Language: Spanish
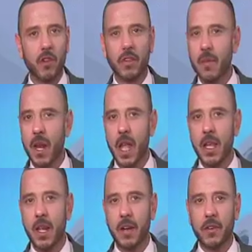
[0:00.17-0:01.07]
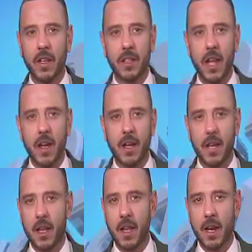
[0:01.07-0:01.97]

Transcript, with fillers: también hay que resaltar que